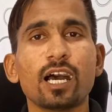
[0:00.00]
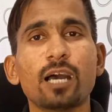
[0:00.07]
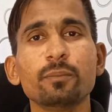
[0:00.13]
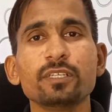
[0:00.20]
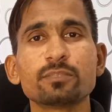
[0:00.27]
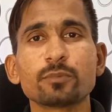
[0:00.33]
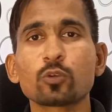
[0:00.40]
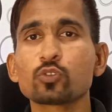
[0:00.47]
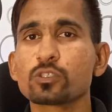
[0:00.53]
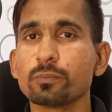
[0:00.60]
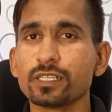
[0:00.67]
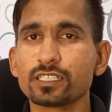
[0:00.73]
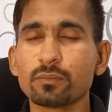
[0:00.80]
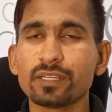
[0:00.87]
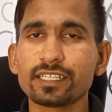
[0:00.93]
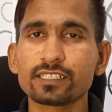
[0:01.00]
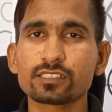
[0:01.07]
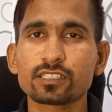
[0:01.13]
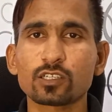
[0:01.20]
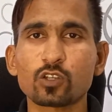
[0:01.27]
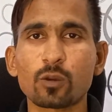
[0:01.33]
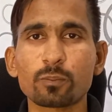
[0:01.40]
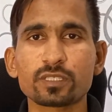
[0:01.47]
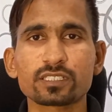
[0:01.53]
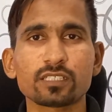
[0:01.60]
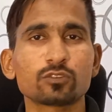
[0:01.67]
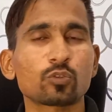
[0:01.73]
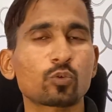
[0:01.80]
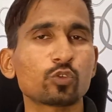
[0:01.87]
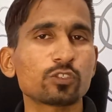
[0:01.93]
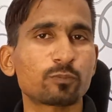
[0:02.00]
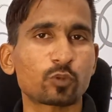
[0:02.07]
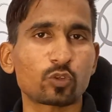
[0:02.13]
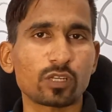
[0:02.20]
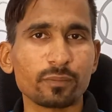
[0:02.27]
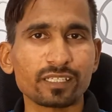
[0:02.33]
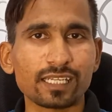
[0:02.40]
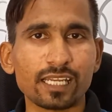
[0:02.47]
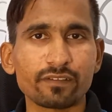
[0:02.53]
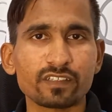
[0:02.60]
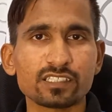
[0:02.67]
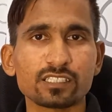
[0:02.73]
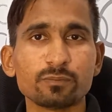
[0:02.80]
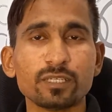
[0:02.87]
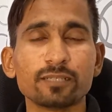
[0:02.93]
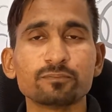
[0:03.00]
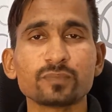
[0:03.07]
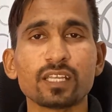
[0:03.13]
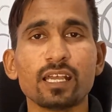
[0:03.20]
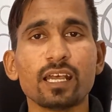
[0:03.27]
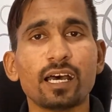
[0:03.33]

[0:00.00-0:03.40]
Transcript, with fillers: अब इसमें कुछ मैथमेटिक्स के टॉपिक्स हैं तो कुछ प्रोग्रामिंग लैंग्वेजेस भी हैं